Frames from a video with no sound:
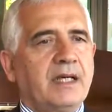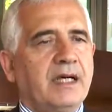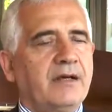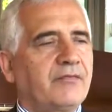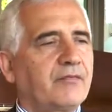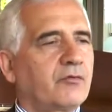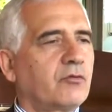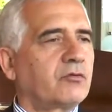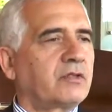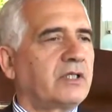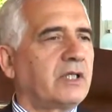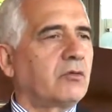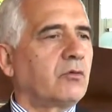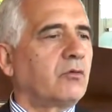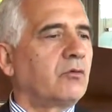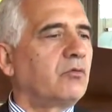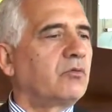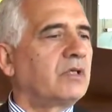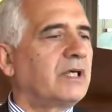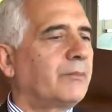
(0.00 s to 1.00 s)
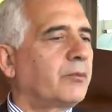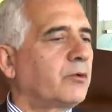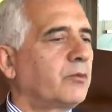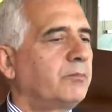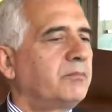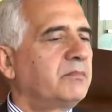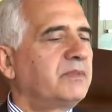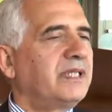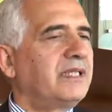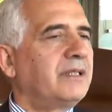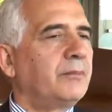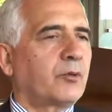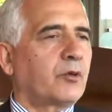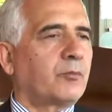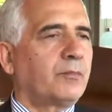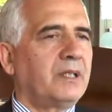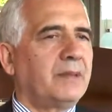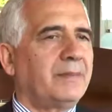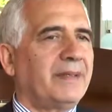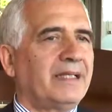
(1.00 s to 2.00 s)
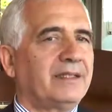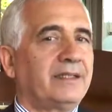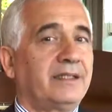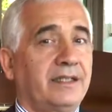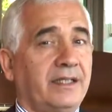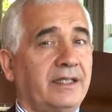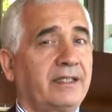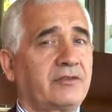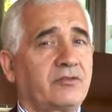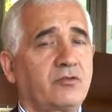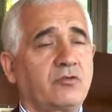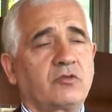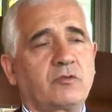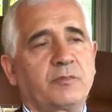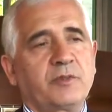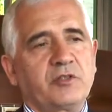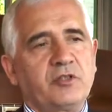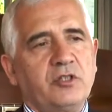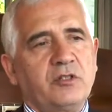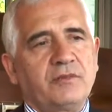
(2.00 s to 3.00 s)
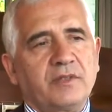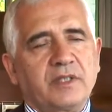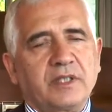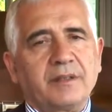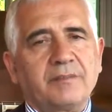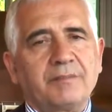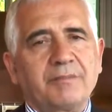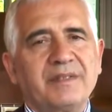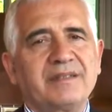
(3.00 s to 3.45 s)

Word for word: affrontano pro delle problematiche che sono specifiche.